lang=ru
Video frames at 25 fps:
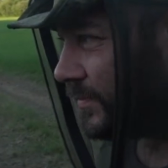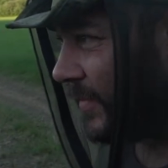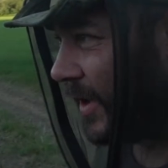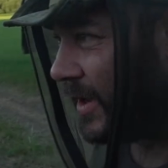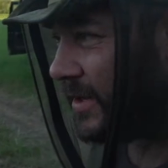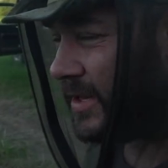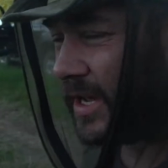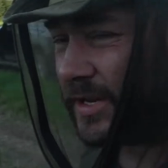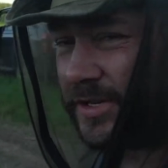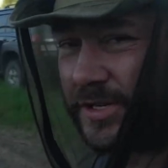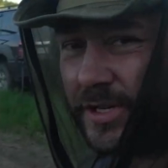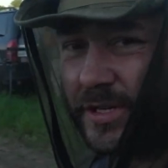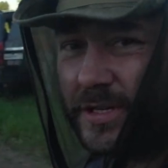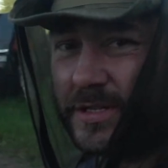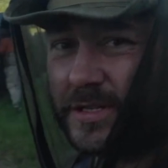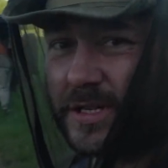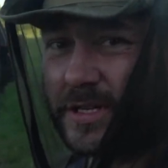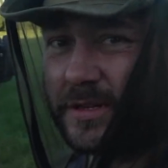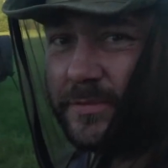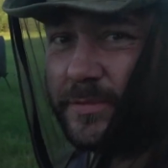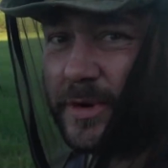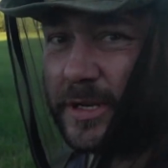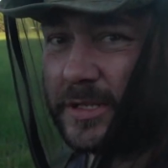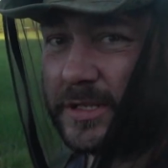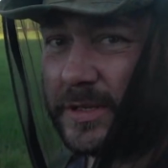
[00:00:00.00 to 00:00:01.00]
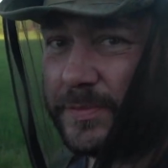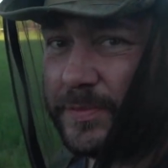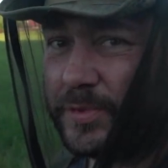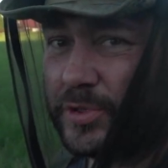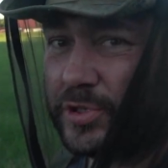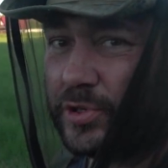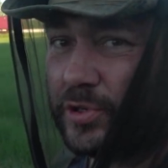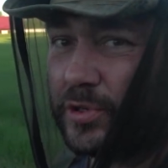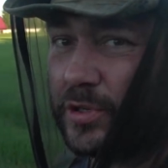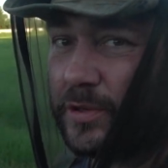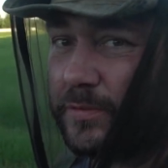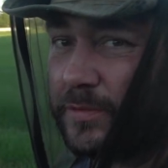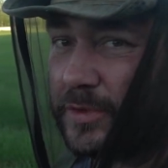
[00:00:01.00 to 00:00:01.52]
Начали заниматься
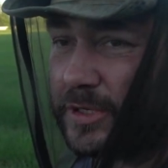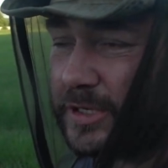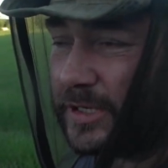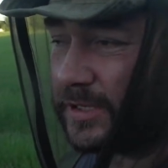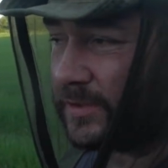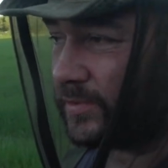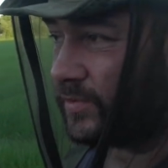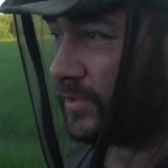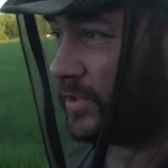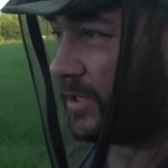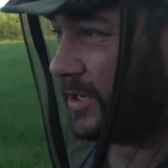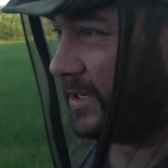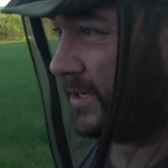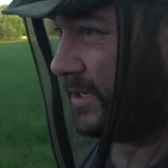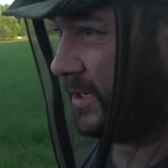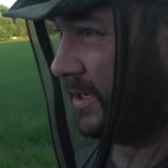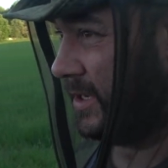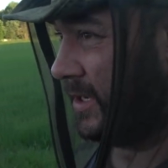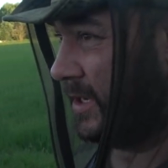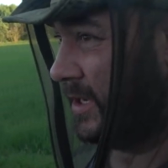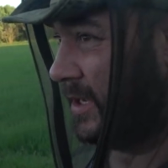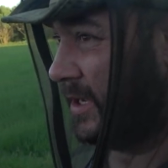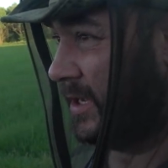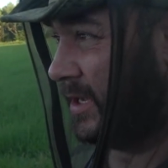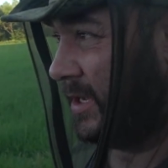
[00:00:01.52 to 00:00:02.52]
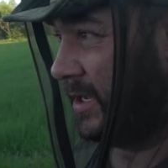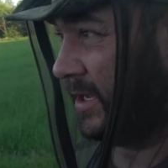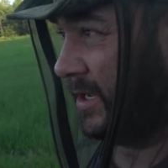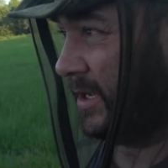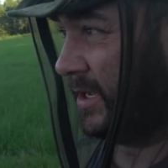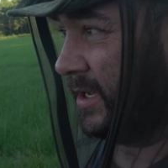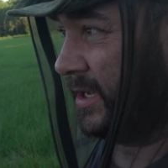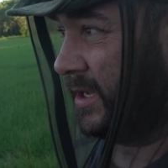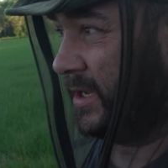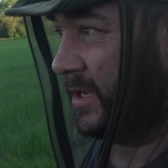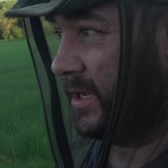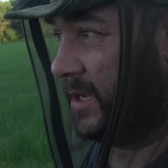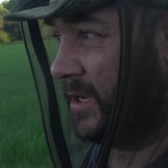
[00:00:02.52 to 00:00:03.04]
пчелами. Сейчас уже
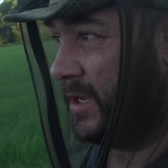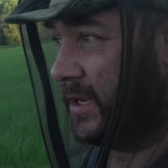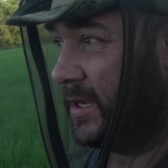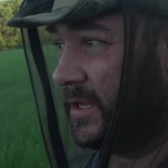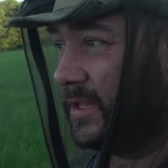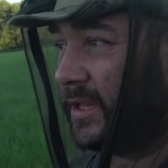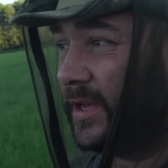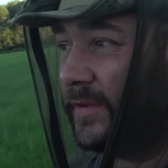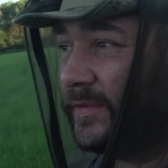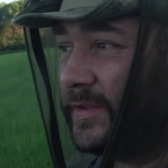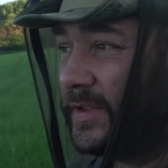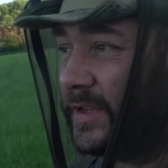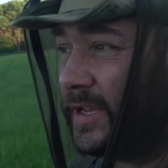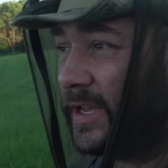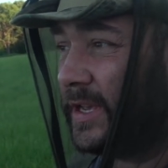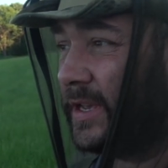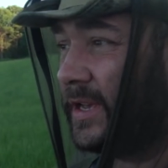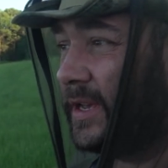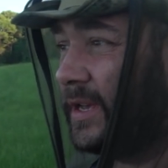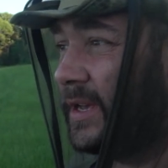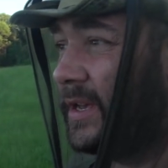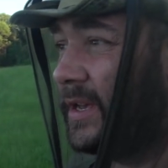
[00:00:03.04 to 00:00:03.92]
главный